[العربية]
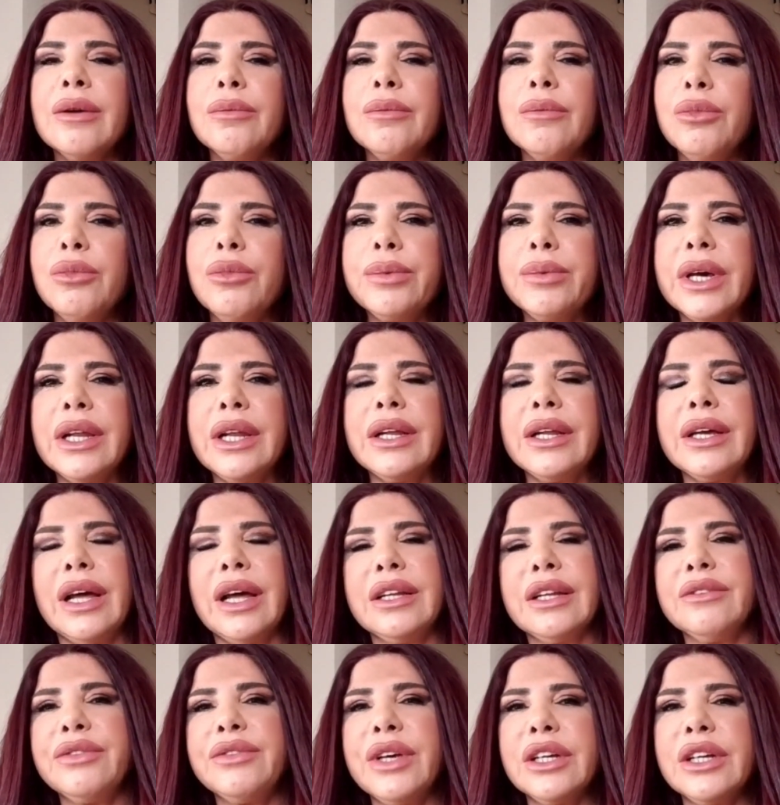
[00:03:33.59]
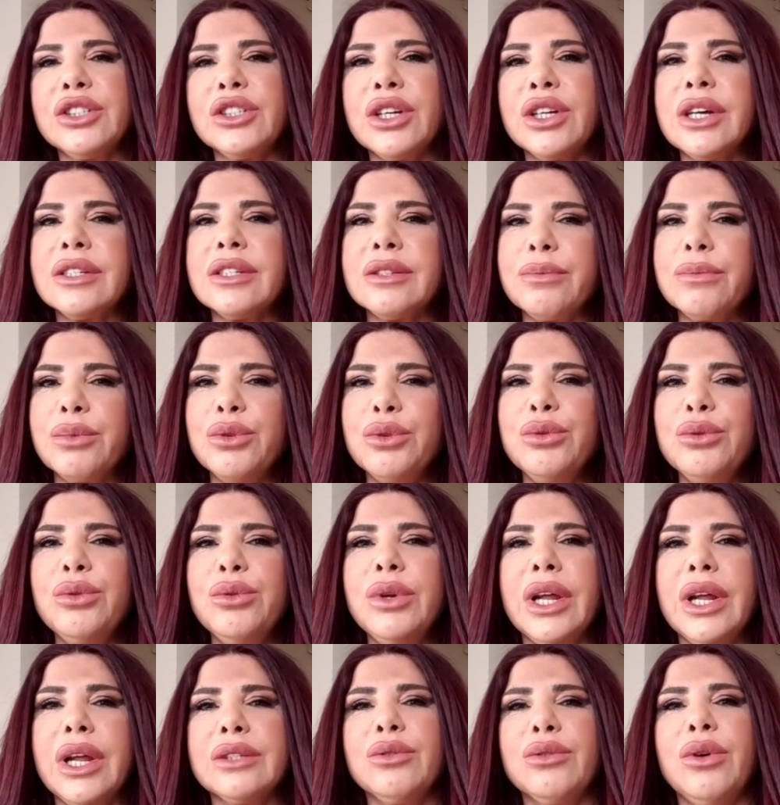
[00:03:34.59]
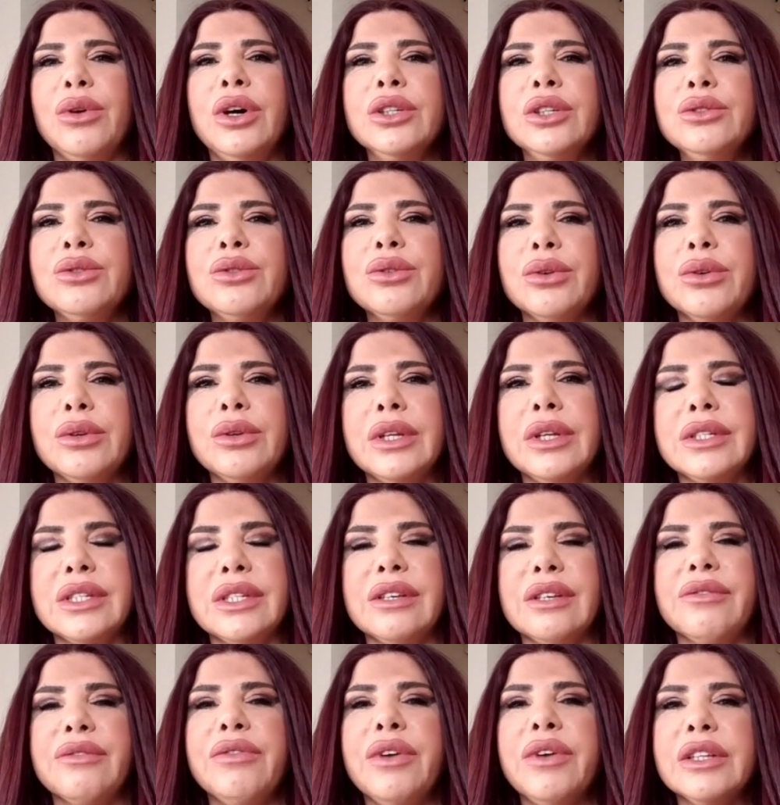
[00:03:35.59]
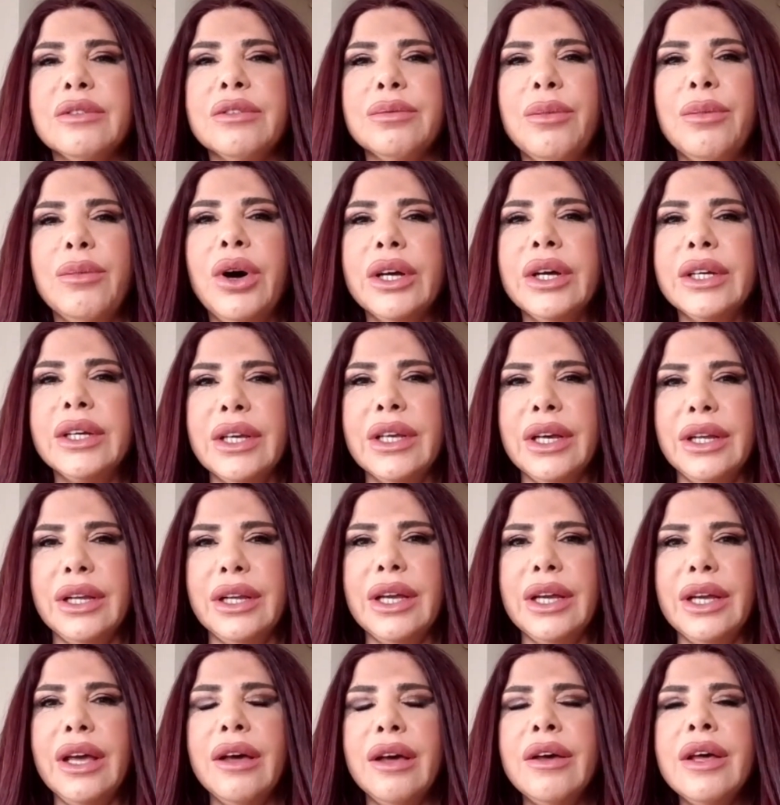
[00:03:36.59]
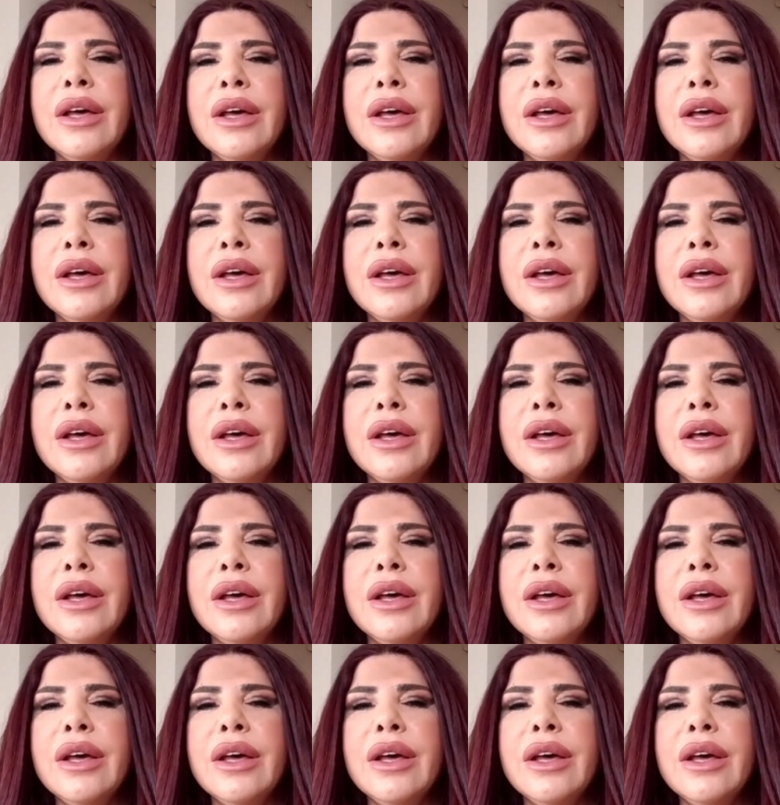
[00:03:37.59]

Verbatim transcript: ممكن يعني في اشخاص بيولدوا عندهم صفات معينه